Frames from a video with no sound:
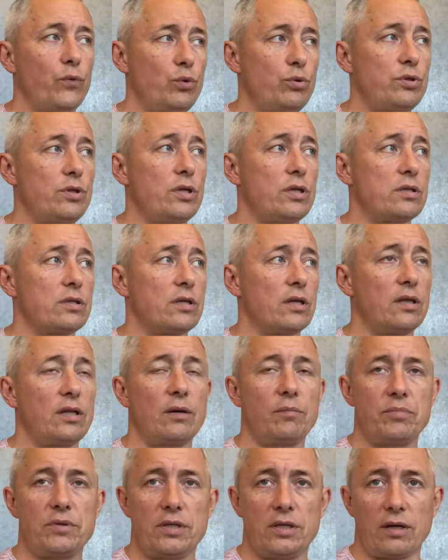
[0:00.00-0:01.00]
ну, естественно,
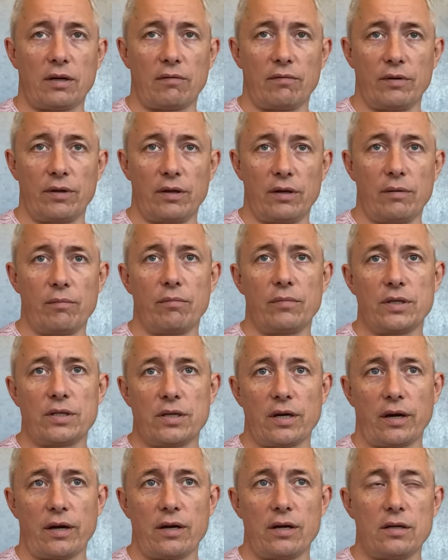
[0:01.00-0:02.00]
адаптированный
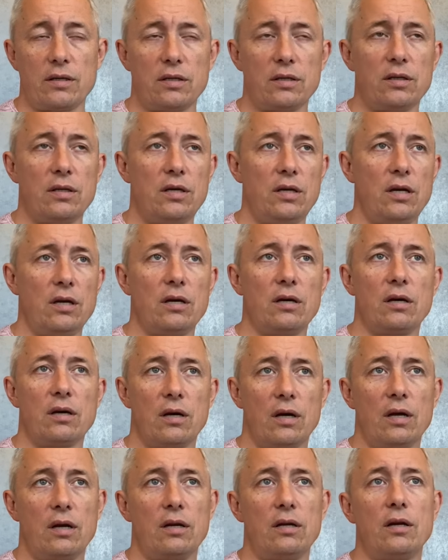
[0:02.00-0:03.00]
материал, не
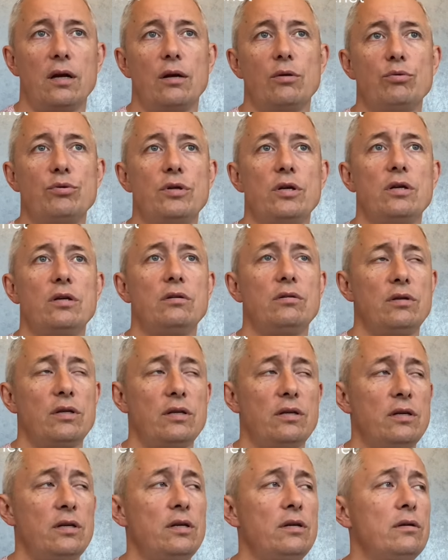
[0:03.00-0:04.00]
для людей,
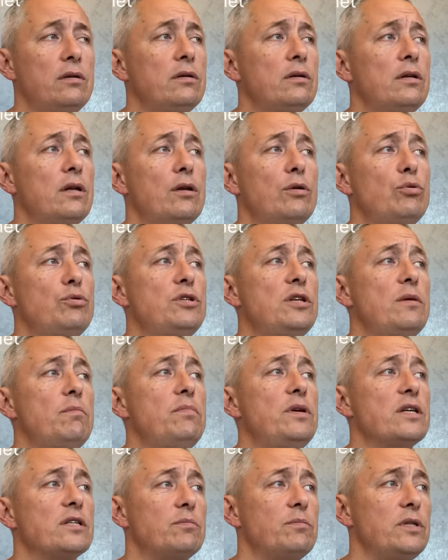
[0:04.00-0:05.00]
не, не для людей
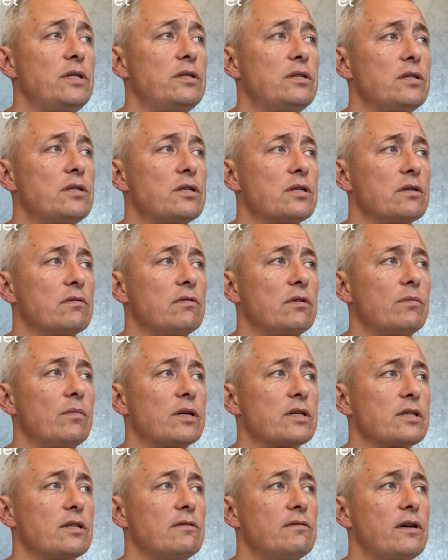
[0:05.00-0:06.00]
без медицинского
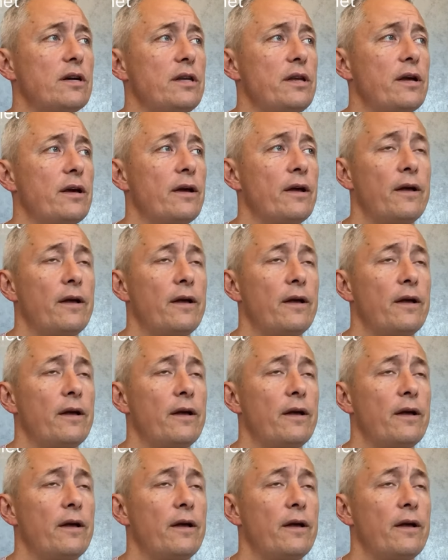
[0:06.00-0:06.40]
образования.